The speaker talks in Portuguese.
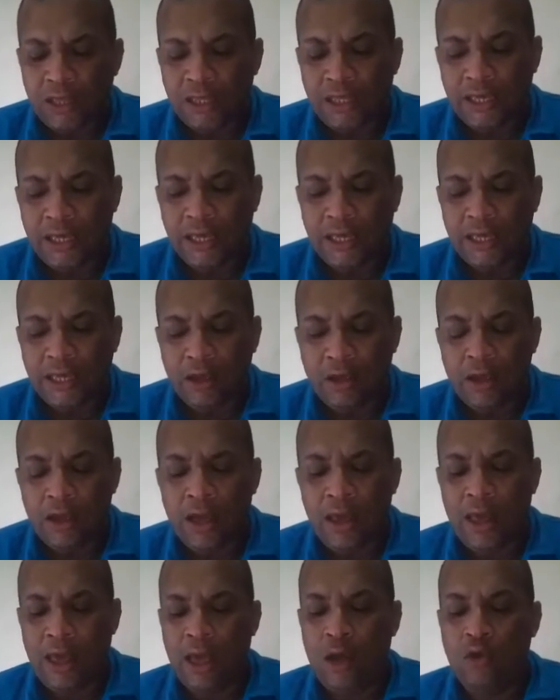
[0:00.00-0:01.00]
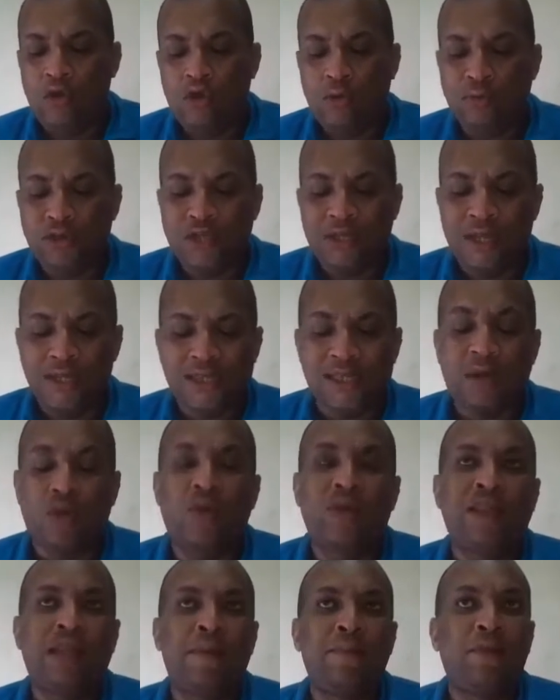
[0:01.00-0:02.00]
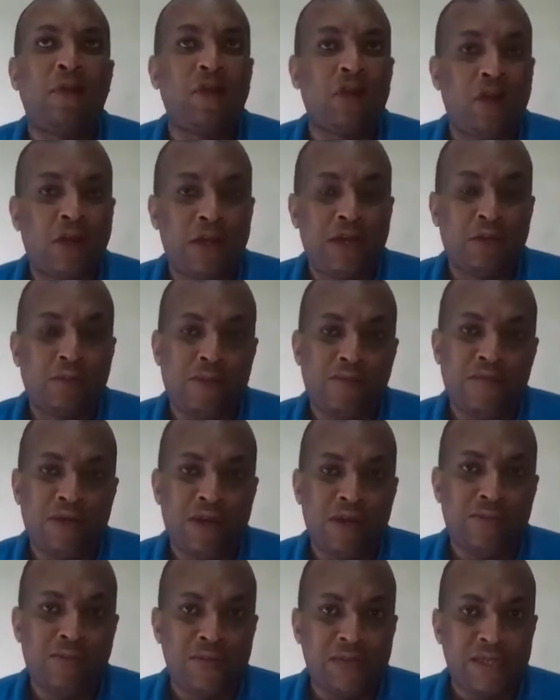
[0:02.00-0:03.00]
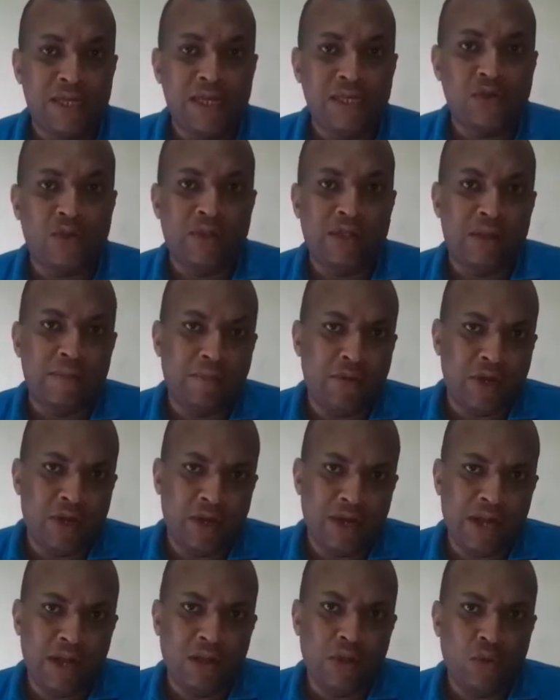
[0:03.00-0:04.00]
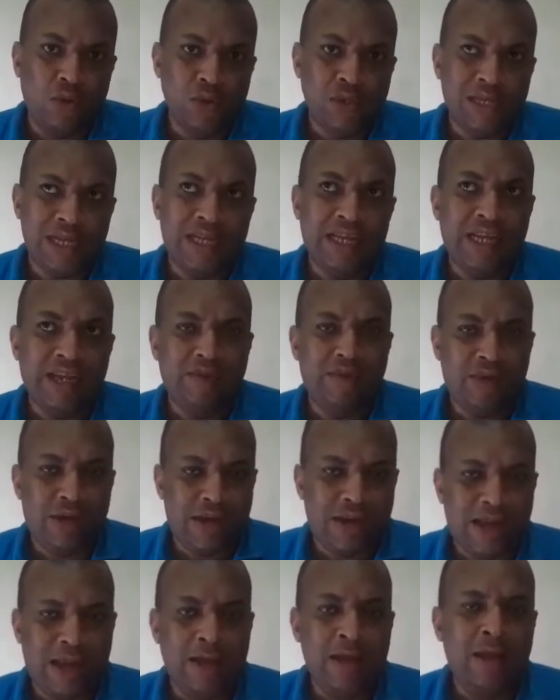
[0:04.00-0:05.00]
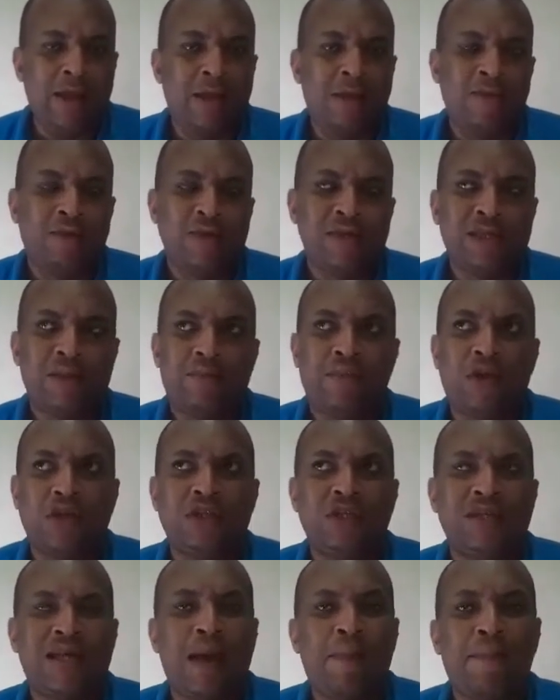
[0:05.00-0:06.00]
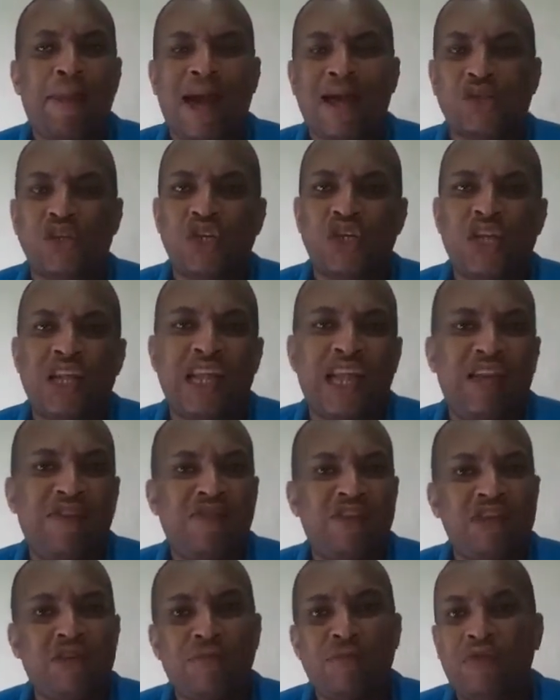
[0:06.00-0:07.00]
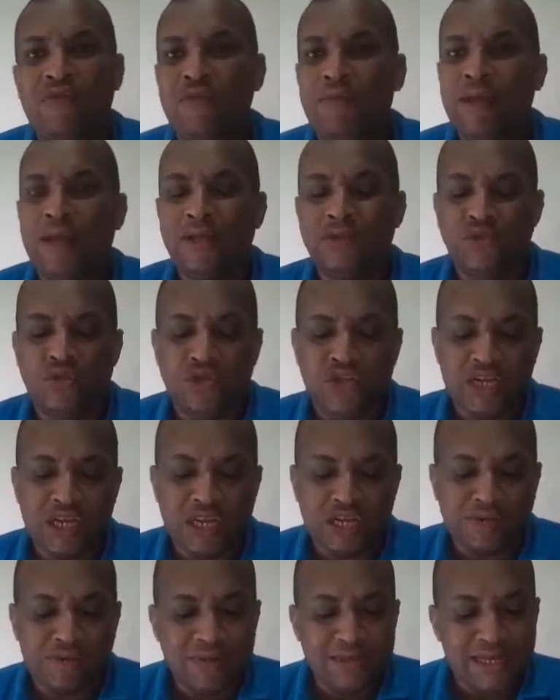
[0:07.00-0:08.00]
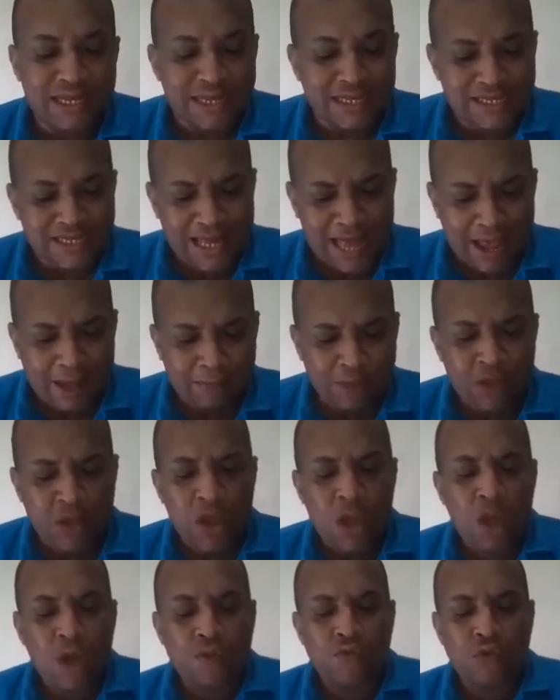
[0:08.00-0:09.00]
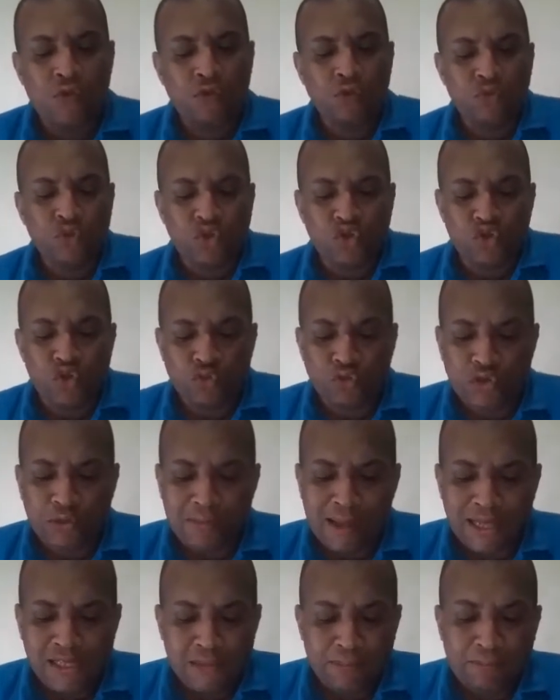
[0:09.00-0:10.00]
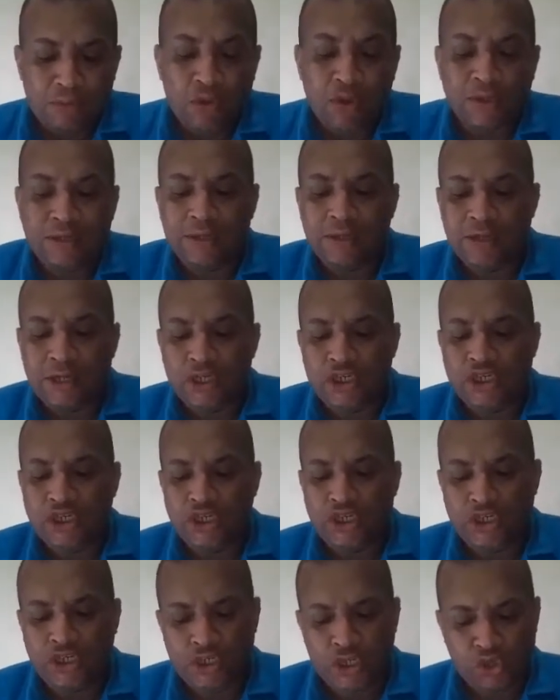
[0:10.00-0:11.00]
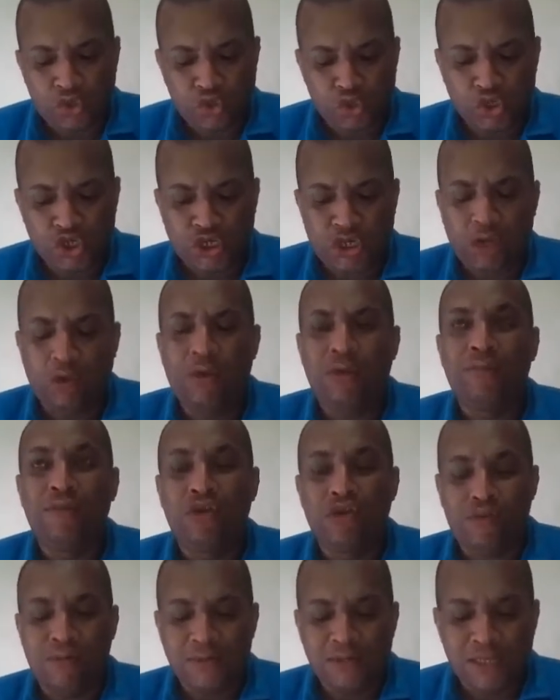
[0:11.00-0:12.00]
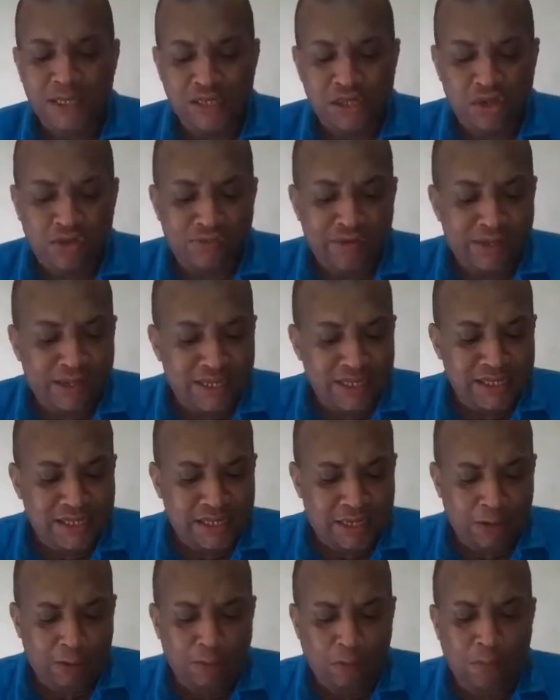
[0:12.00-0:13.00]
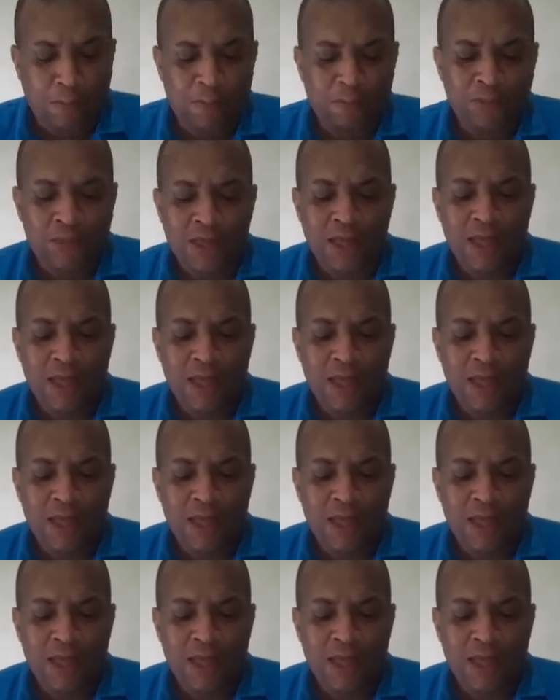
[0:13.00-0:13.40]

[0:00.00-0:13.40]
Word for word: que é um grupo de dança contemporânea, como falei com vocês, contemporânea que usa livre, né? Você pode usar passos livres, movimentos do jeito que você quiser. Foi um dos grupos mais importantes que surgiu em 1995